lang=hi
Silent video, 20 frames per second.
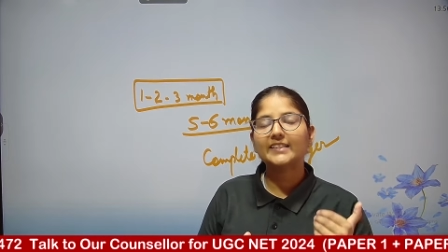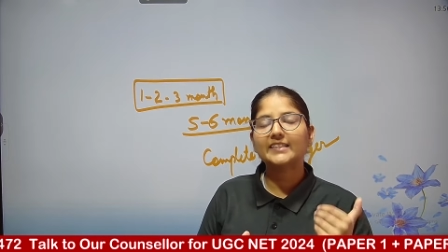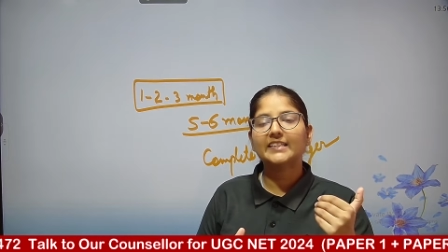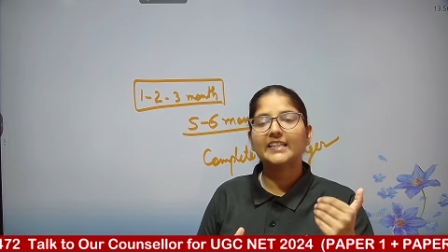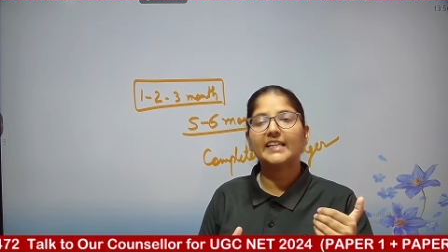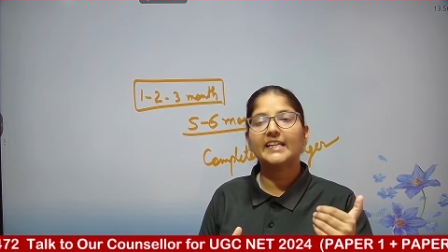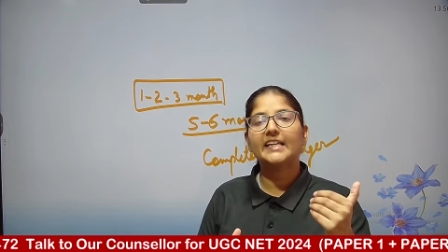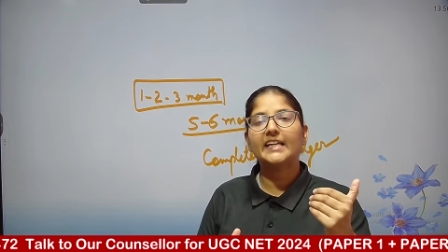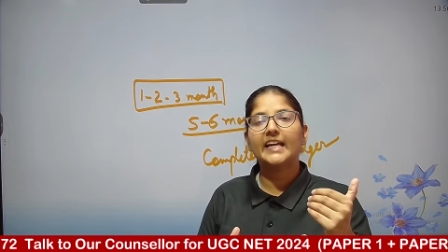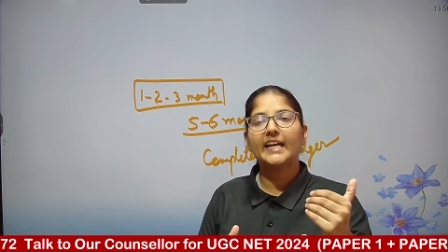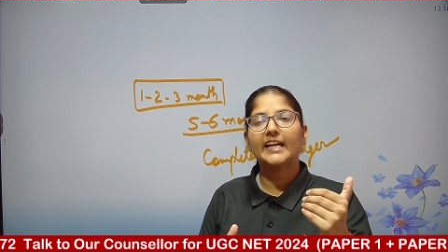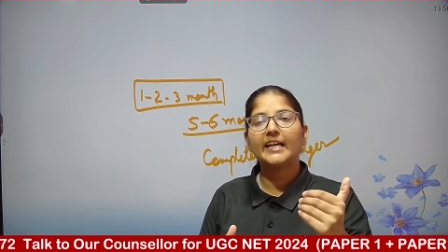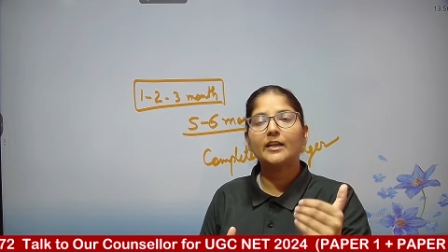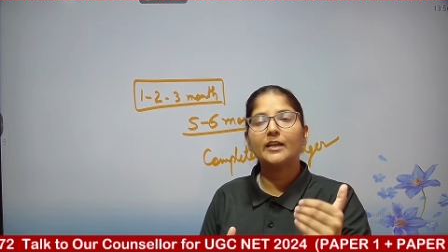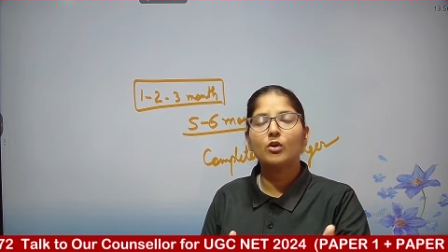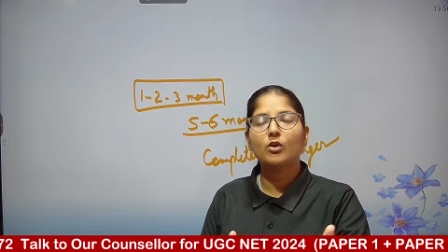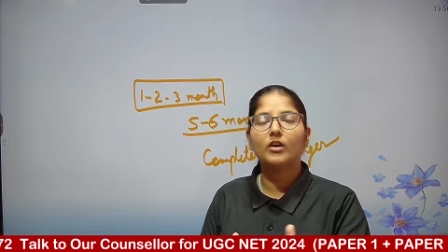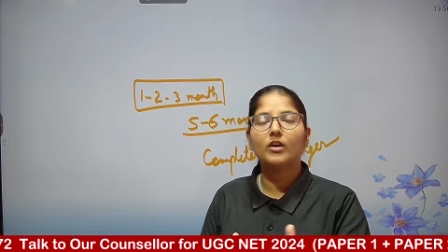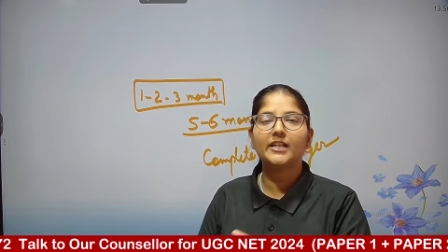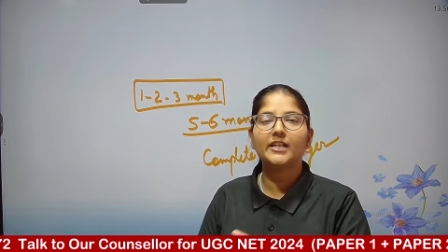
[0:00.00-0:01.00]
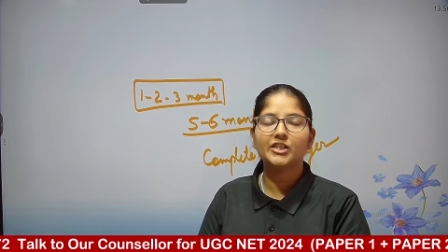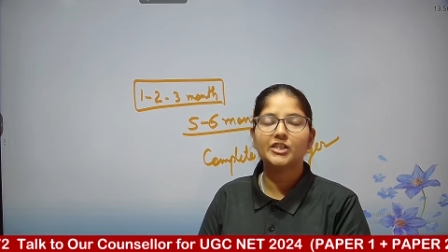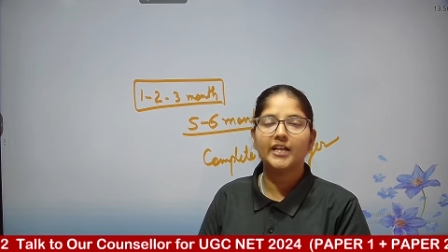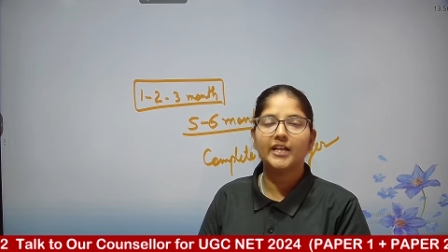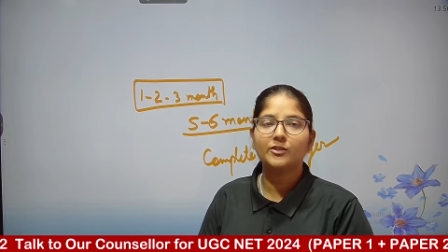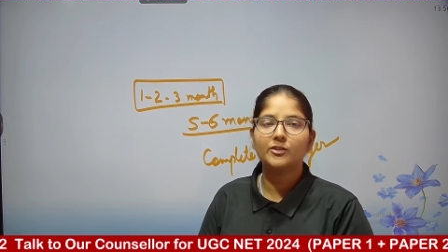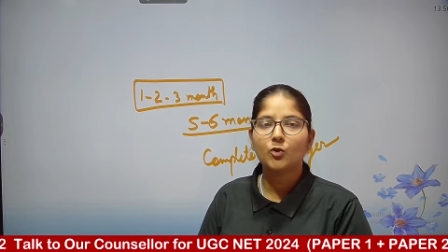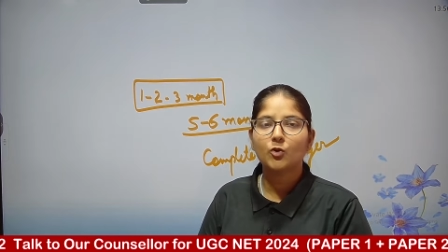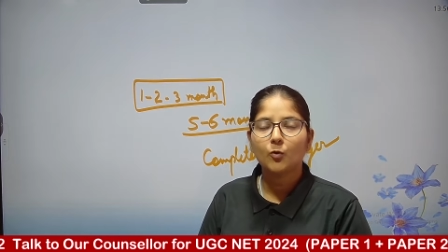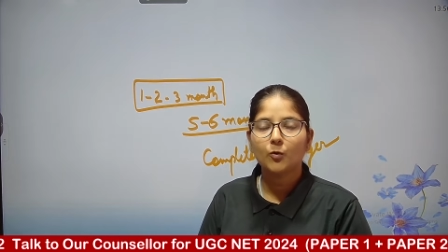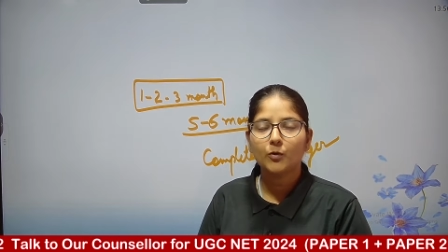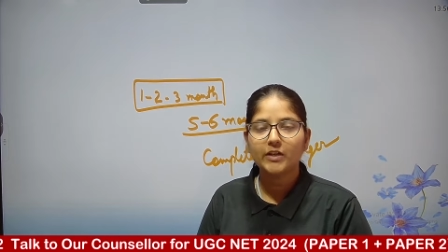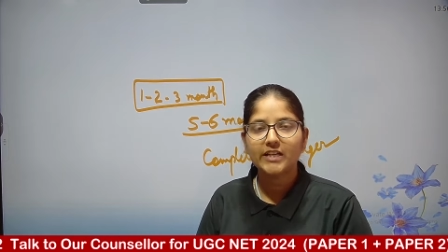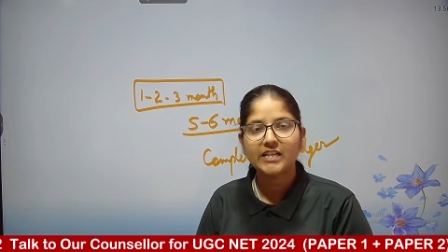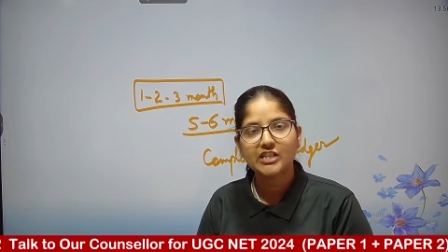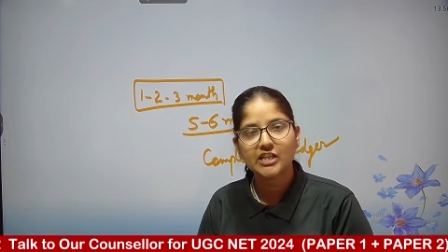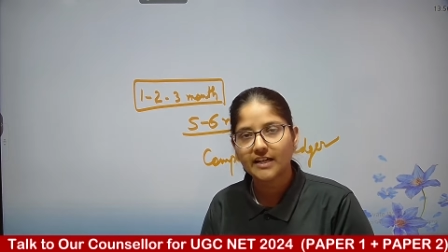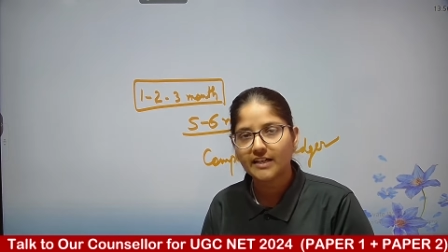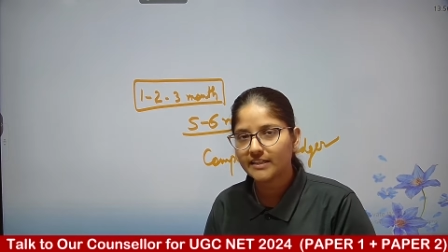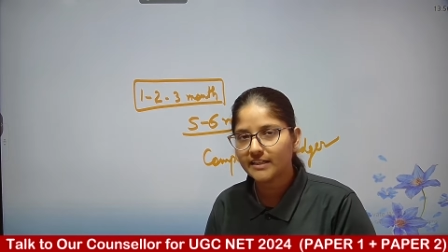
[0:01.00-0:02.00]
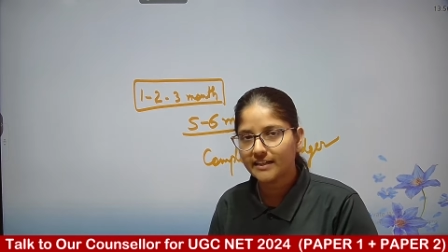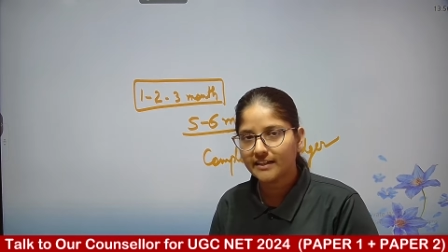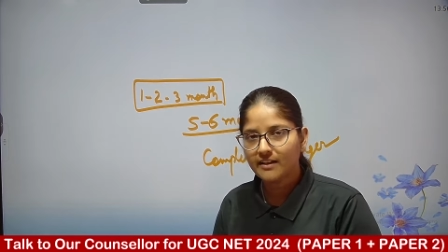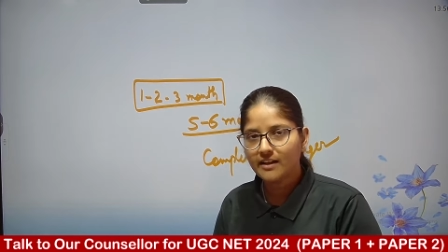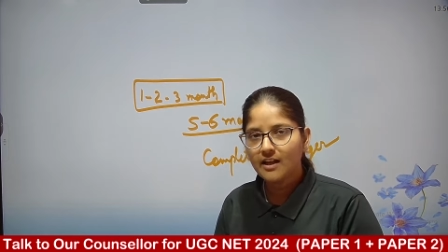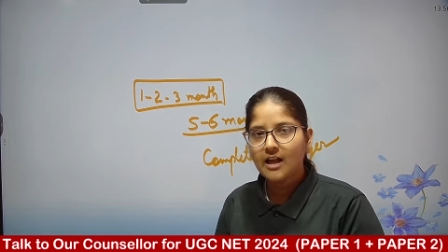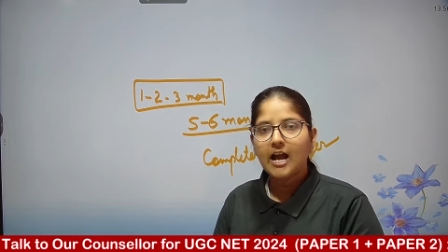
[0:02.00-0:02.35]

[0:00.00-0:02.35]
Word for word: तरीके की नॉलेज है जो होनी चाहिए